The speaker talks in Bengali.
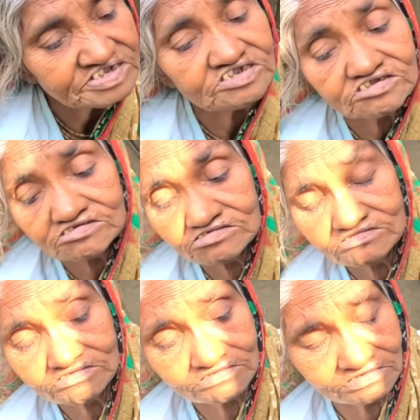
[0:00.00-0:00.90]
থাকেন আপনার
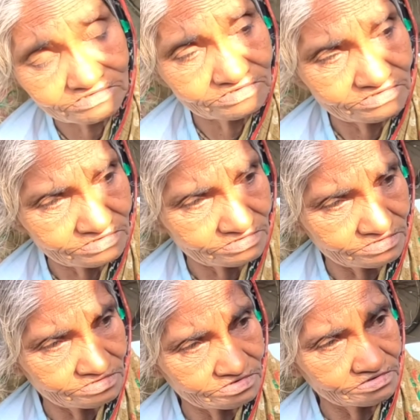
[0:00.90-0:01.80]
কষ্ট হয় না
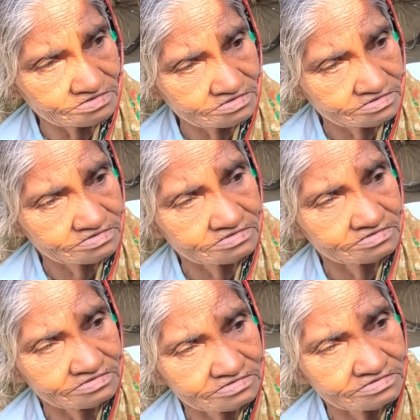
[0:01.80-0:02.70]
এইভাবে
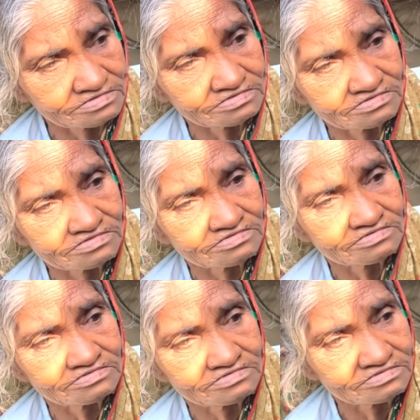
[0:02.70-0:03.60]
এত কষ্ট করে থাকছেন
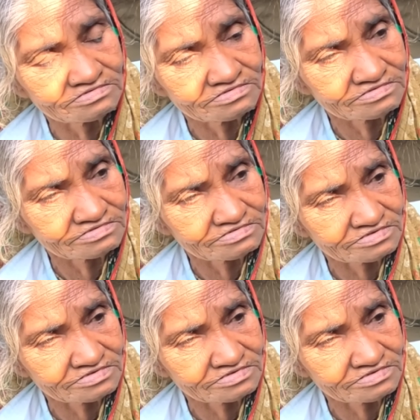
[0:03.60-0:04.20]
কষ্ট লাগে না